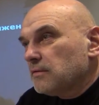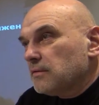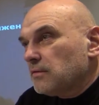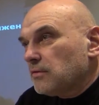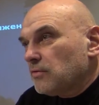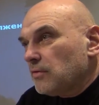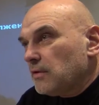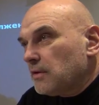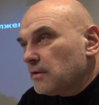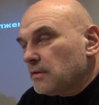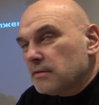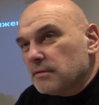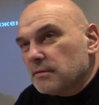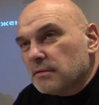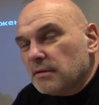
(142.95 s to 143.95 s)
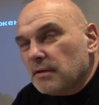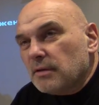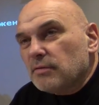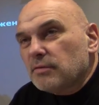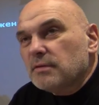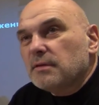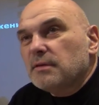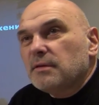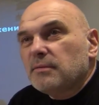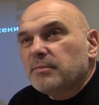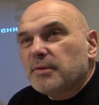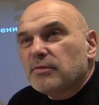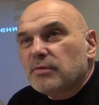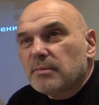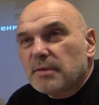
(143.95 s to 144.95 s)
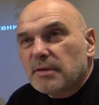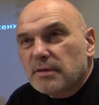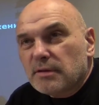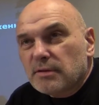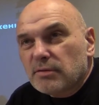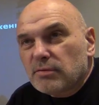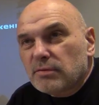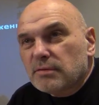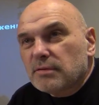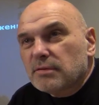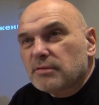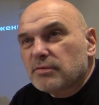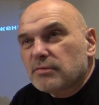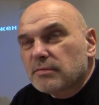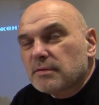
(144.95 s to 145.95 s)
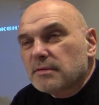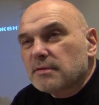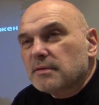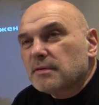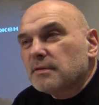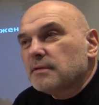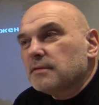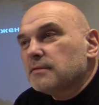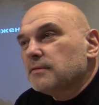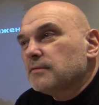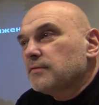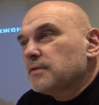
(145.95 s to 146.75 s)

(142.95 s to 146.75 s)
ролик короткий, потом анекдот, шуточка,